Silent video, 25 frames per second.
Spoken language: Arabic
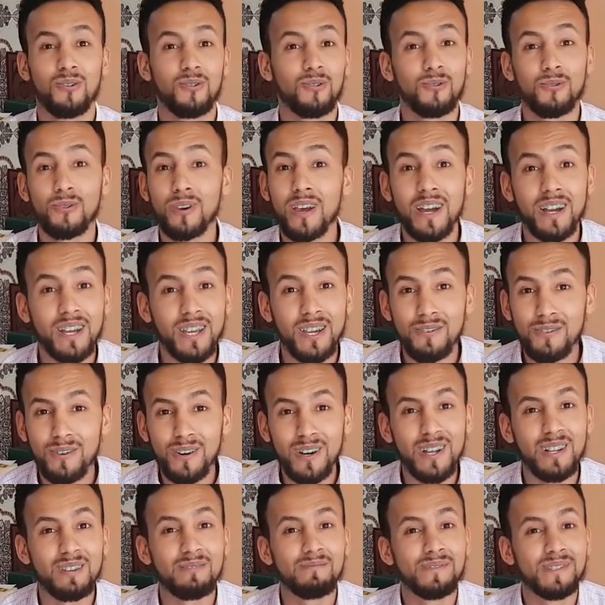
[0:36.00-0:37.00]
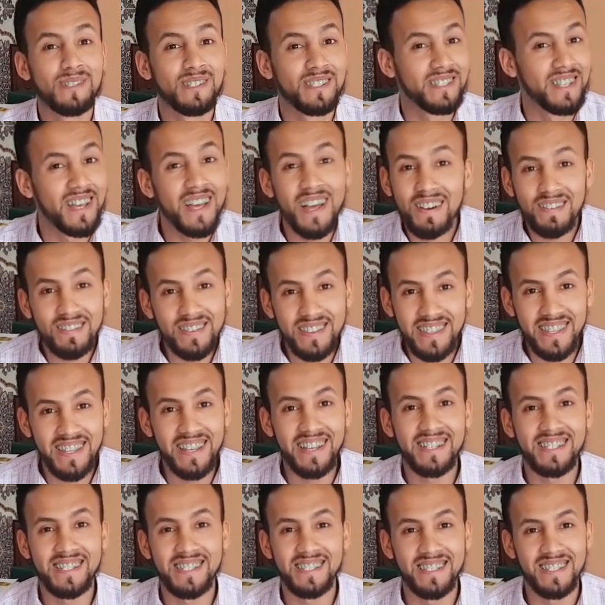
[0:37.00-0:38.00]
وراه كيوقع لبزاف
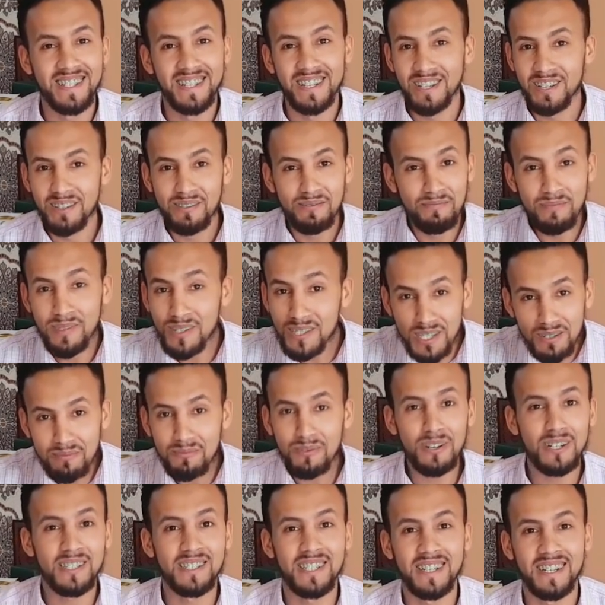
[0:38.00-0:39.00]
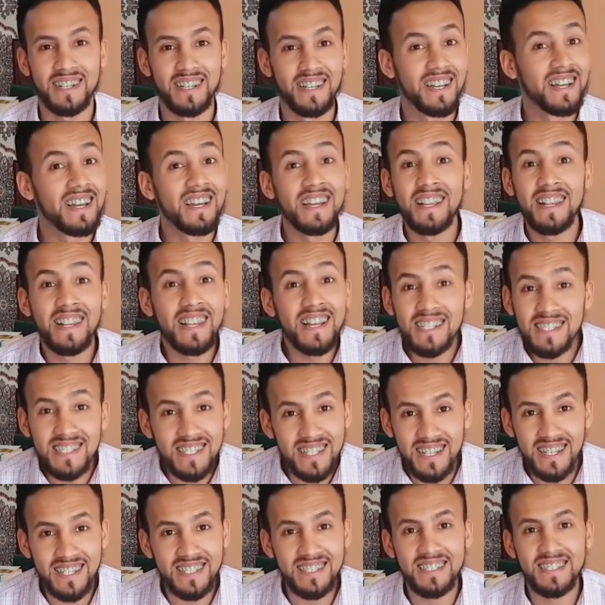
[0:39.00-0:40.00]
الناس ماشي بوحدك لا
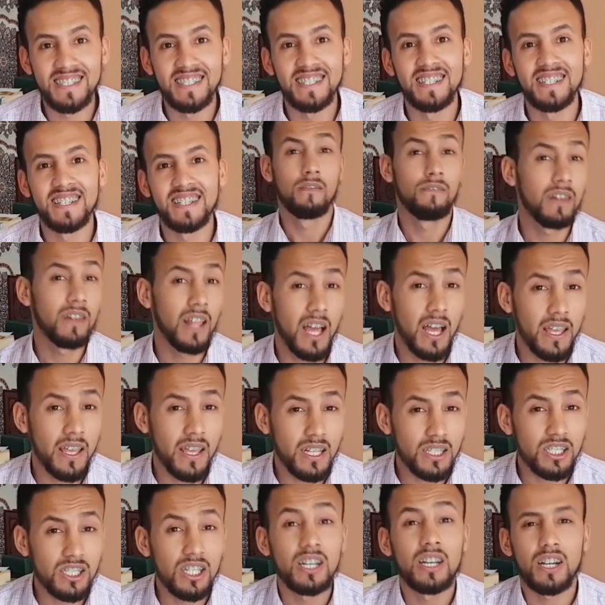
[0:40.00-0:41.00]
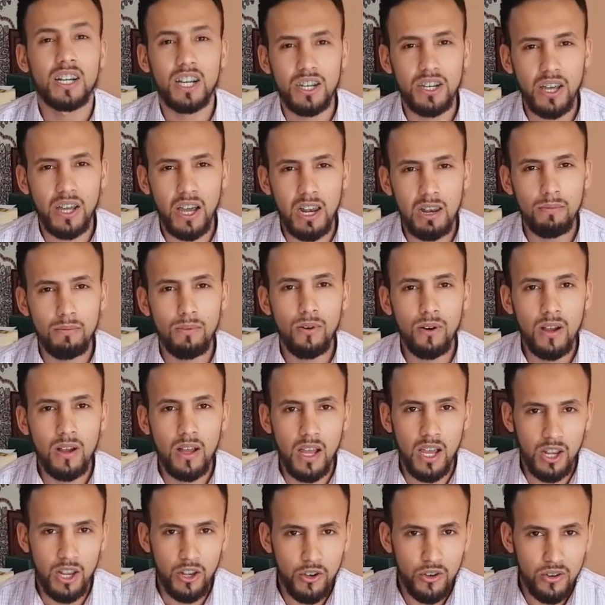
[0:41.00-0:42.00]
تيأس في الحياة كنقلبوا
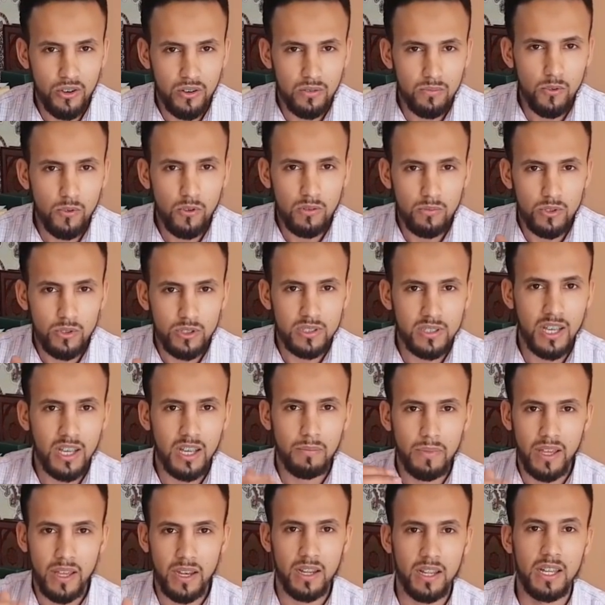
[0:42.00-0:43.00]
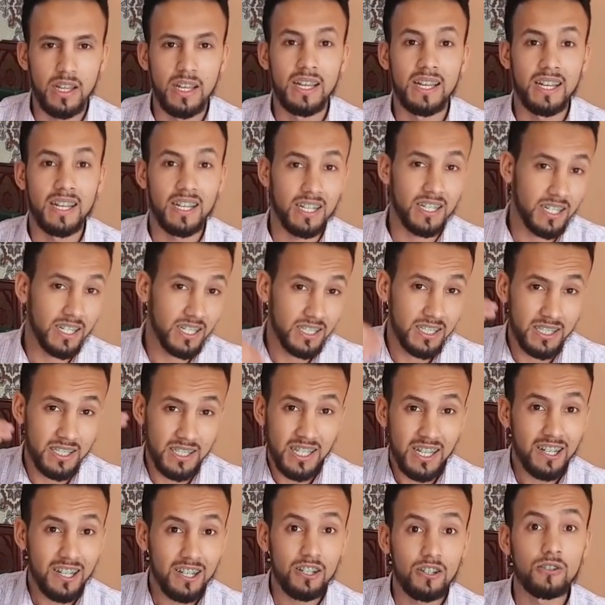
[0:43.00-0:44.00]
على النمو المستمر
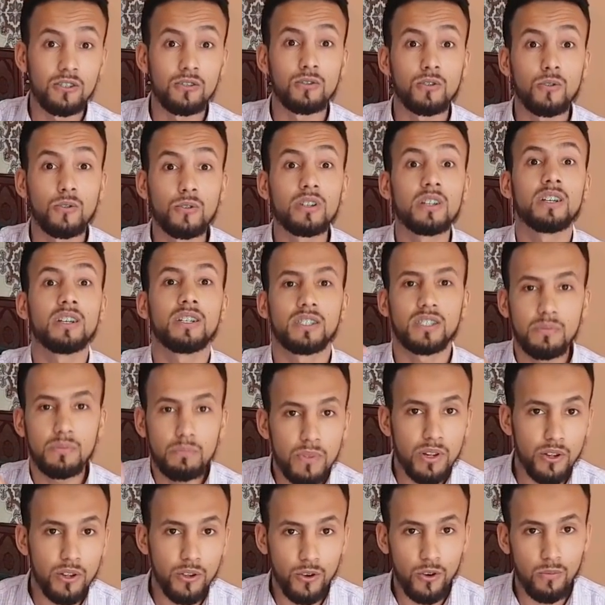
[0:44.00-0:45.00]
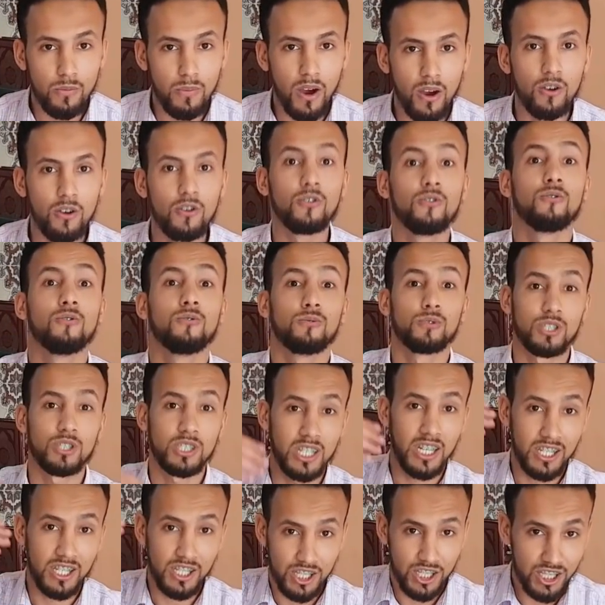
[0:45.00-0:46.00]
غدا نكون حسن من اليوم
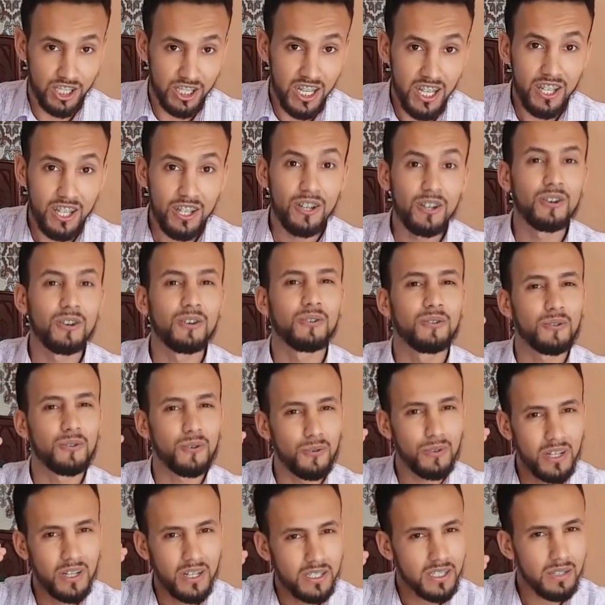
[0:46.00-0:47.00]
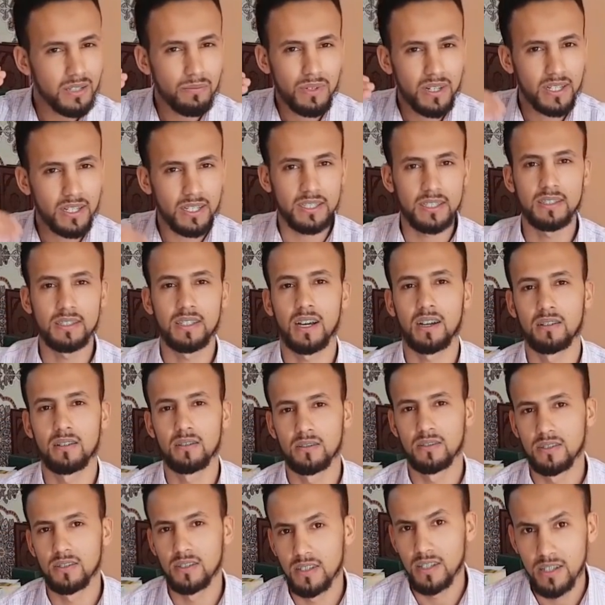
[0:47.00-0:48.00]
والشهر الجاي نكون حسن من غدا
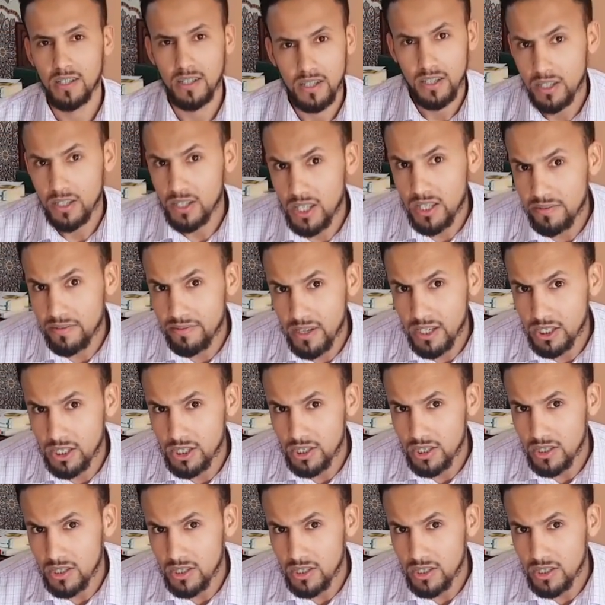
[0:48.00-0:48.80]
كيفاش